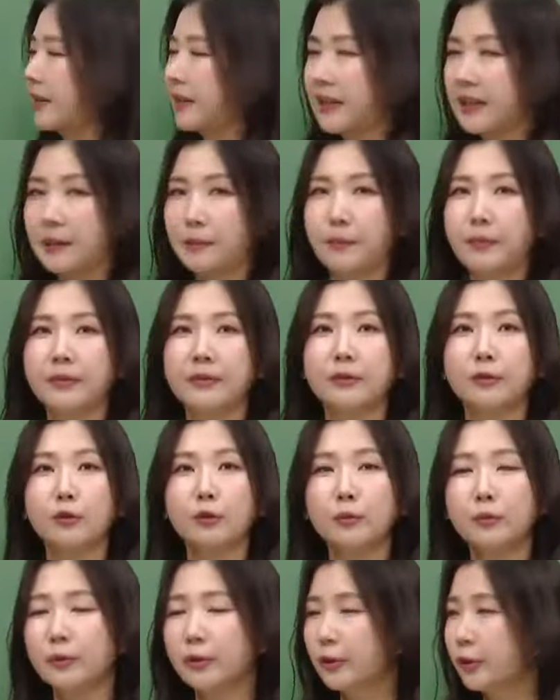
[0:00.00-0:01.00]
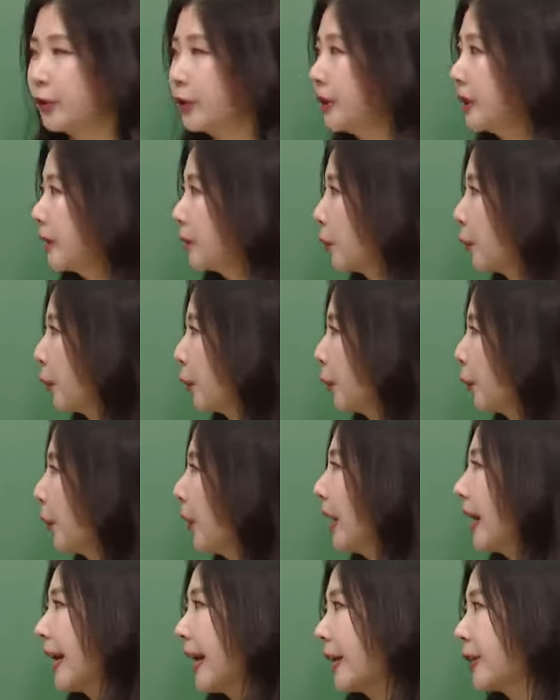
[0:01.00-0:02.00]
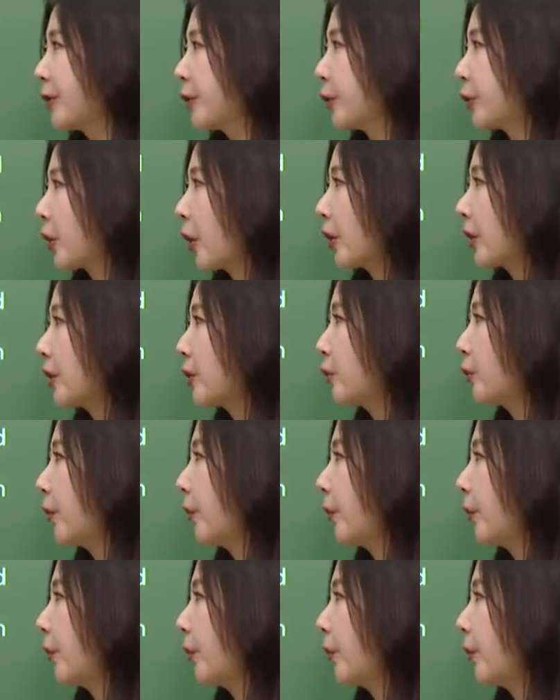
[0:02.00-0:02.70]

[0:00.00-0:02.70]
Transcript: 깊은 숨을 쉬고 and started to